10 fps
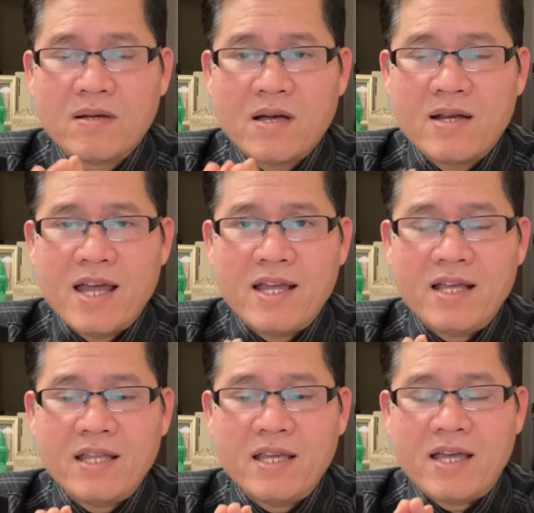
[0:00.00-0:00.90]
ở đây
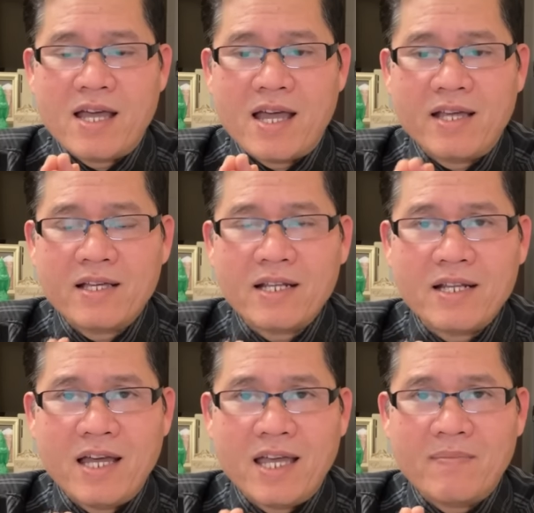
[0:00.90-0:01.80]
á, thì à, anh cắt
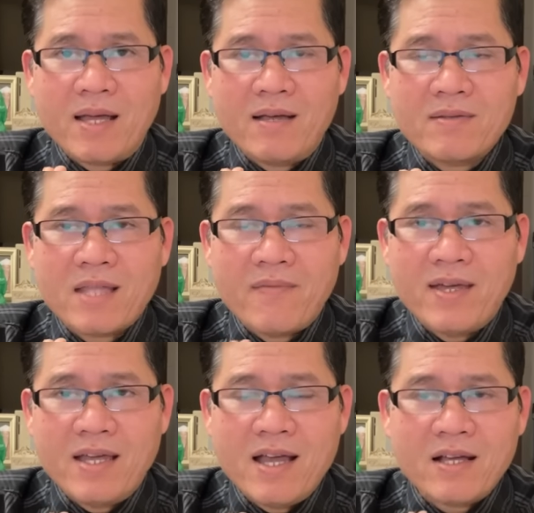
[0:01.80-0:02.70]
lời em là tại
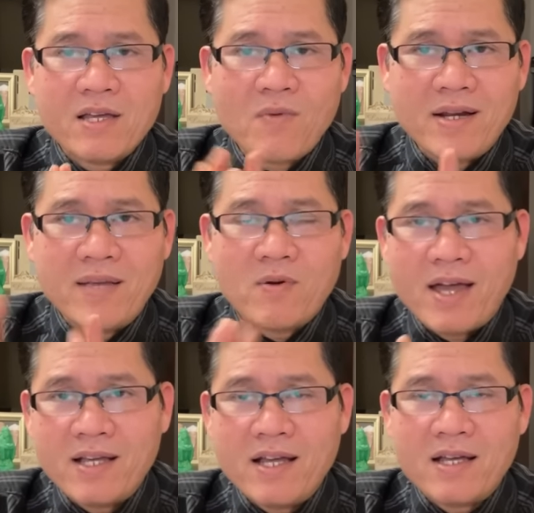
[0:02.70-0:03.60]
vì á, cái quan điểm của
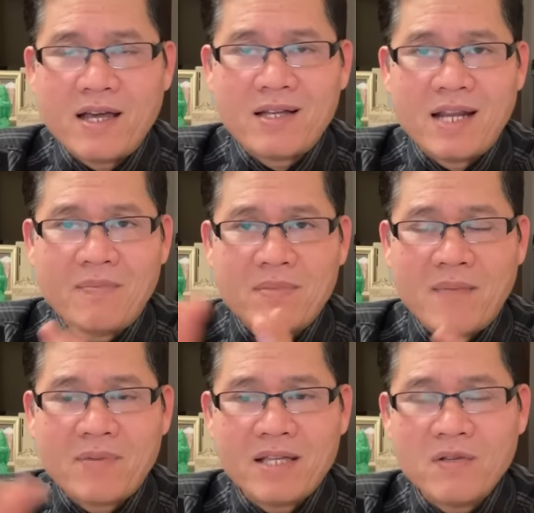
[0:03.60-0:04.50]
anh á làm
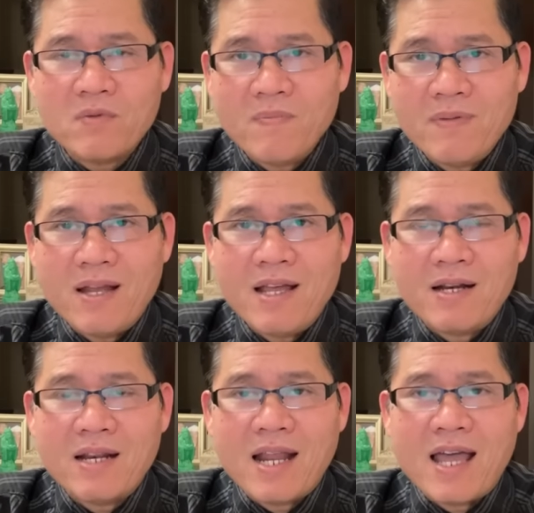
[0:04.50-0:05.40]
lập kênh youtube ra đó
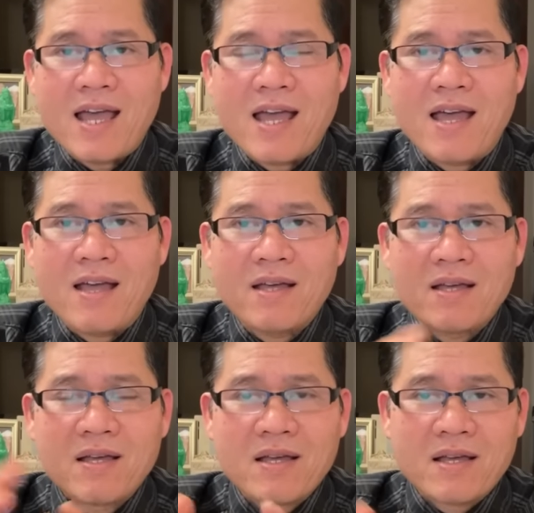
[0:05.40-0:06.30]
là
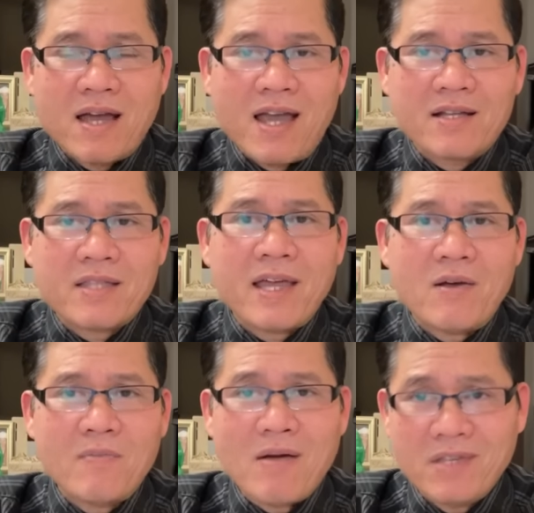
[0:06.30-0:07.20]
anh
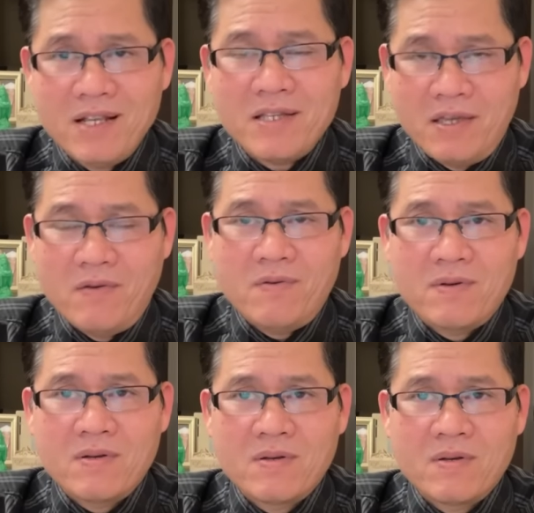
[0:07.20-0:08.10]
theo báo chí là nhiều
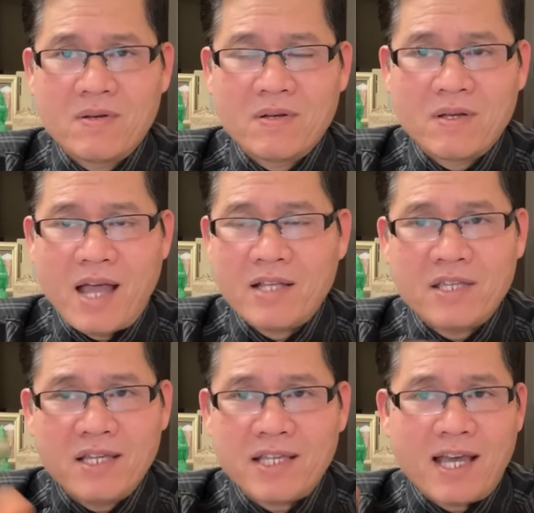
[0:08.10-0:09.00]
anh
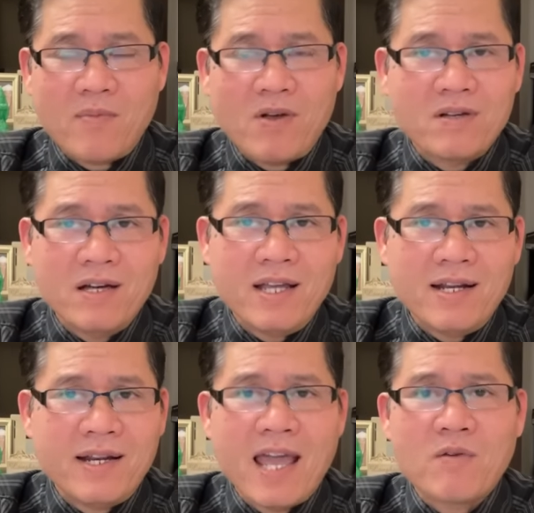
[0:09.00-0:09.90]
chia sẻ mọi người á,
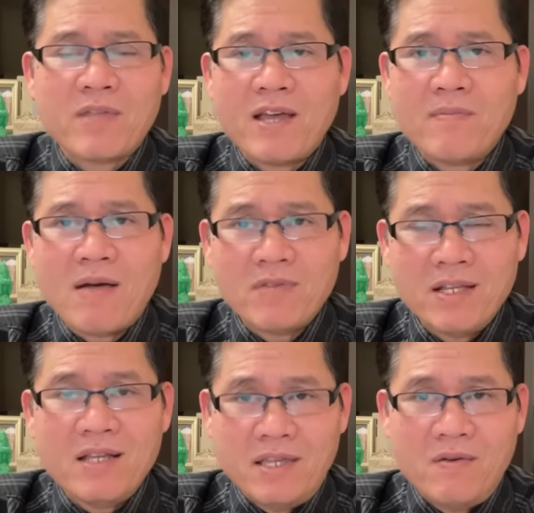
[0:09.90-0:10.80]
đều theo báo chí
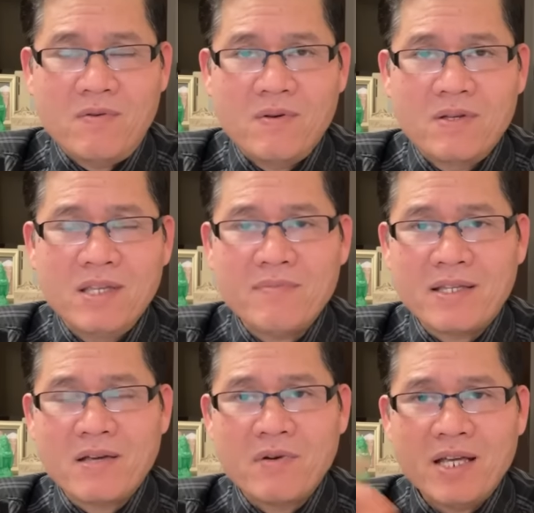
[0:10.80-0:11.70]
là nhiều nhưng mà
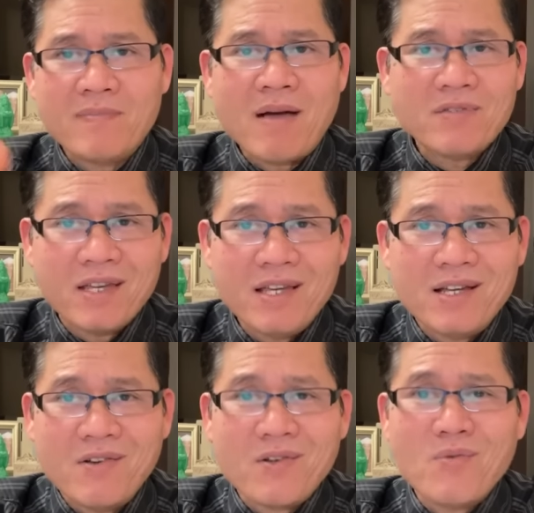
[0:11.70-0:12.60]
nhiều khi báo chí
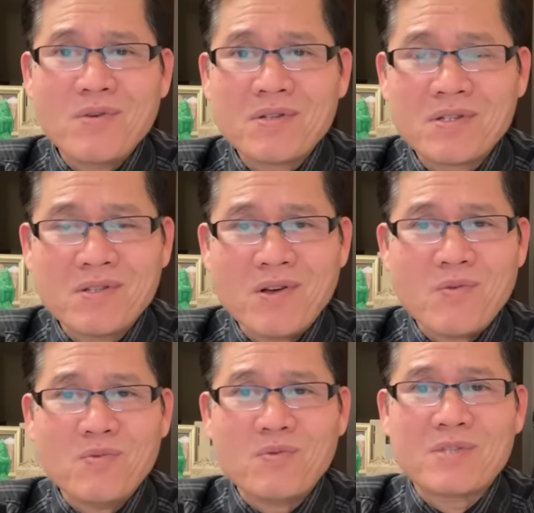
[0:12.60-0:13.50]
nó cũng nó
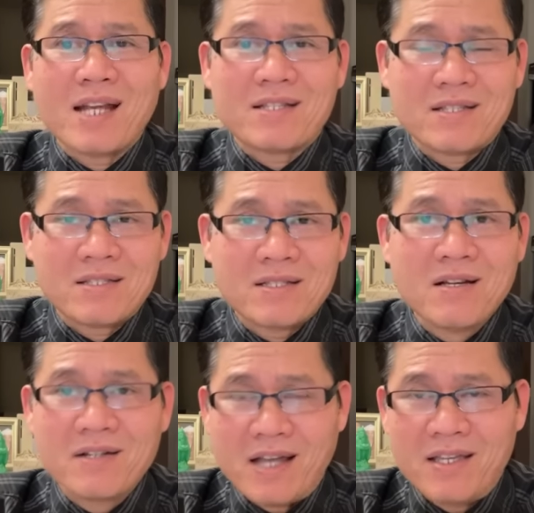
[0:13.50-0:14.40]
cũng chật
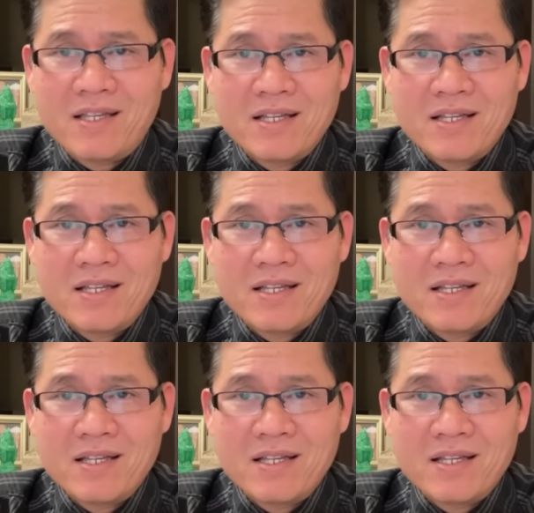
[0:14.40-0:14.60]
đường rầy